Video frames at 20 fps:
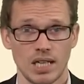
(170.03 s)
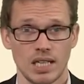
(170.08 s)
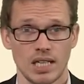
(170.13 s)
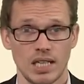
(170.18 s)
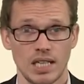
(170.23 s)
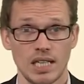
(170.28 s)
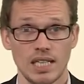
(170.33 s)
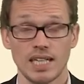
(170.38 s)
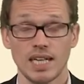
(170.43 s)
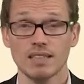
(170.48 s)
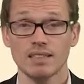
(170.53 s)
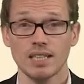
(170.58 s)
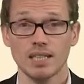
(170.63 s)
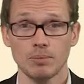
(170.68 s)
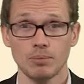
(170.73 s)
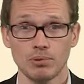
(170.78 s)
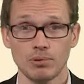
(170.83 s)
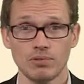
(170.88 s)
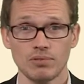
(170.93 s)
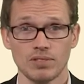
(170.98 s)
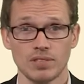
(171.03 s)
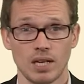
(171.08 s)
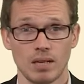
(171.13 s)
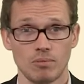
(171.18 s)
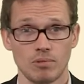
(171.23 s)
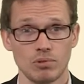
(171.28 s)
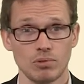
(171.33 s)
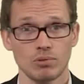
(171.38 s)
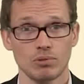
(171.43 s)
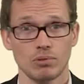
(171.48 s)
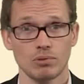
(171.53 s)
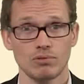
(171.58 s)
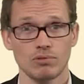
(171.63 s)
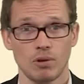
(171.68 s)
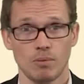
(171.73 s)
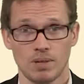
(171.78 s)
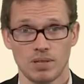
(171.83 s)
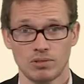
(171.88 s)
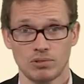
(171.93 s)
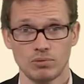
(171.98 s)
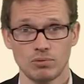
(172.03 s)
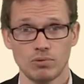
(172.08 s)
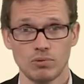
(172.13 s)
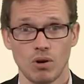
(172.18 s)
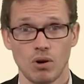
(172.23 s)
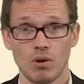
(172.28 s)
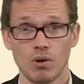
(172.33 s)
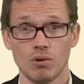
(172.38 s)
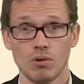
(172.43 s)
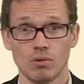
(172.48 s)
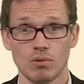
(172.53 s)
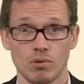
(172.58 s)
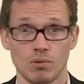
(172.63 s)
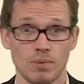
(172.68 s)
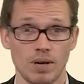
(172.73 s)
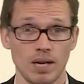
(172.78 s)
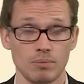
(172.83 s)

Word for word: Et il y a très peu finalement de formations euh,